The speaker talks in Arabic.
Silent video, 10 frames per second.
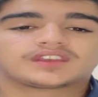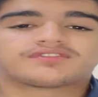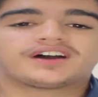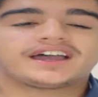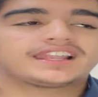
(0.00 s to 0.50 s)

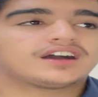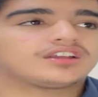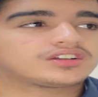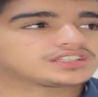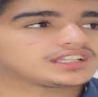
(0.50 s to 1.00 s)
فالى
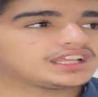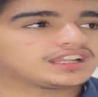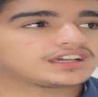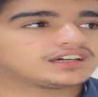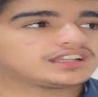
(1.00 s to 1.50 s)
هنا كسرت
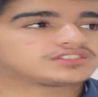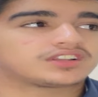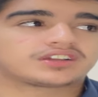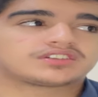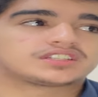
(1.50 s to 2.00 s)
الحلقه لا تنسوا
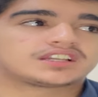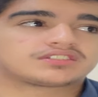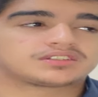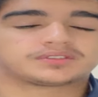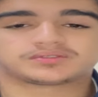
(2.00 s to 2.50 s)
لايك واشتراك
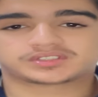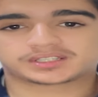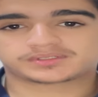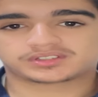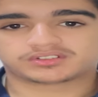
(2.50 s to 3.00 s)
سويت
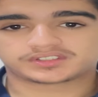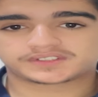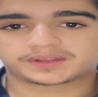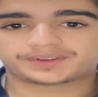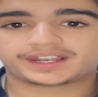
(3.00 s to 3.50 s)
مجد
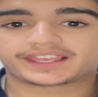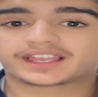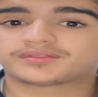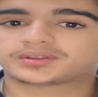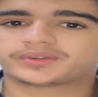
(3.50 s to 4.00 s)
طبعا عليه
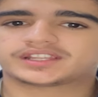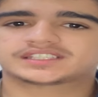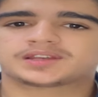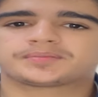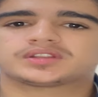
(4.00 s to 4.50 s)
كام تابعوني
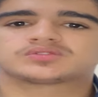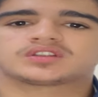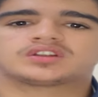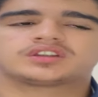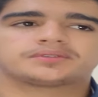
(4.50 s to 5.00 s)
استاذ باد
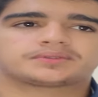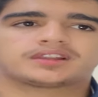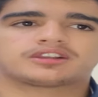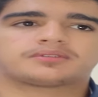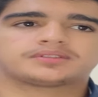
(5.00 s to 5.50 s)
صلوا على النبي
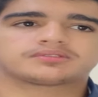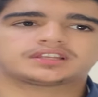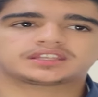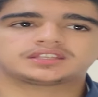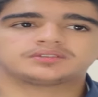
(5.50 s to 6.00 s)
سبحان الله وحمد الله
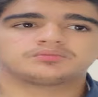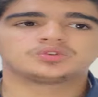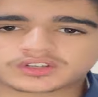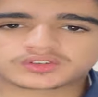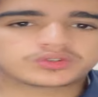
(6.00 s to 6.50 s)
العظيم
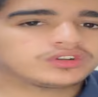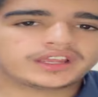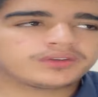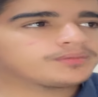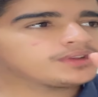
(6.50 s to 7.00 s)
قولوا لي
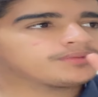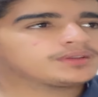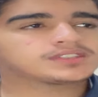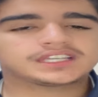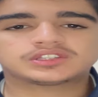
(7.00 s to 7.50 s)
ايوه
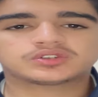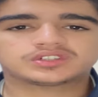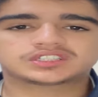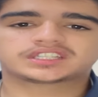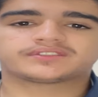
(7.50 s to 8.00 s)
مين مستعد
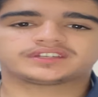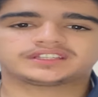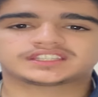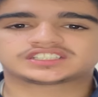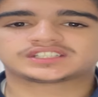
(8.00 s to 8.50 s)
نروح يشتري من
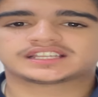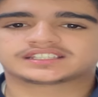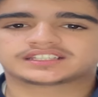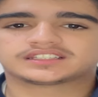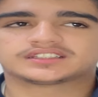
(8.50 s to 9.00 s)
عند
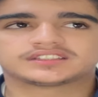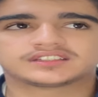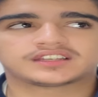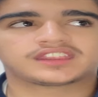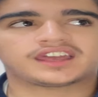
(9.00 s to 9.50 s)
الشاذلي
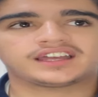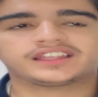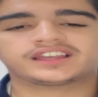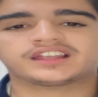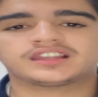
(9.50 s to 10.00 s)
اذا
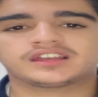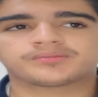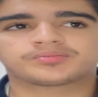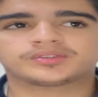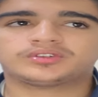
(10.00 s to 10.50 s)
حدا قال لي
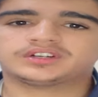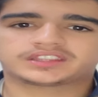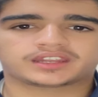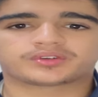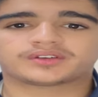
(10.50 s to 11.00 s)
بيروح
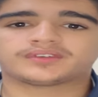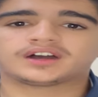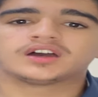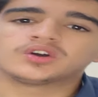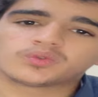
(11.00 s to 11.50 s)
حتى انا بروح
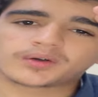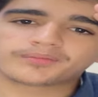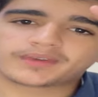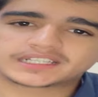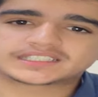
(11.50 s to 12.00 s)
معه
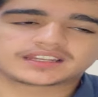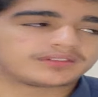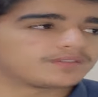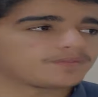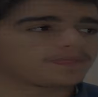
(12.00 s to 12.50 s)
مع السلامه